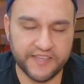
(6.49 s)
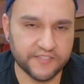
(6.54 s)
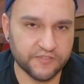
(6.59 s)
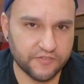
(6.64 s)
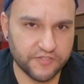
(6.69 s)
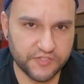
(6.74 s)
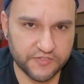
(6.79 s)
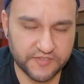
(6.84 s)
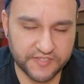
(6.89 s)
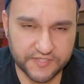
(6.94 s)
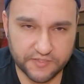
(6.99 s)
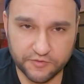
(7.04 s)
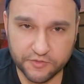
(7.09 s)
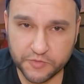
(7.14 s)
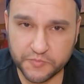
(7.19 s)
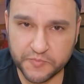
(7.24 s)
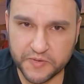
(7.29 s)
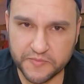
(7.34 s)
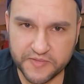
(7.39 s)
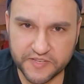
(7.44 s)
Esse rodízio vai ser um
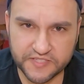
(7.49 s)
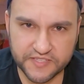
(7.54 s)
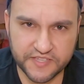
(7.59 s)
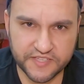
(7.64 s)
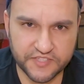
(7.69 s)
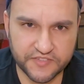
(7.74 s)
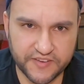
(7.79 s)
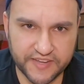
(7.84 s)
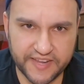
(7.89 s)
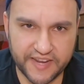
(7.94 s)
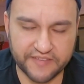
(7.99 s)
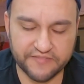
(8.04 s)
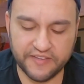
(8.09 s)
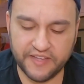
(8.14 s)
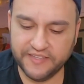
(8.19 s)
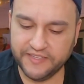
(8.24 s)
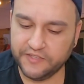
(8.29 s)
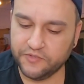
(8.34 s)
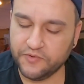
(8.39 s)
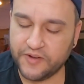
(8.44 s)
dos primeiros que a gente vai
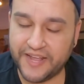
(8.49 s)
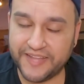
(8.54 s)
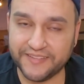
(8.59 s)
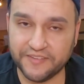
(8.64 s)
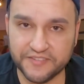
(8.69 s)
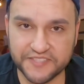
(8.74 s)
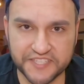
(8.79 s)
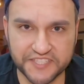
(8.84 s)
gravar, né, no canal.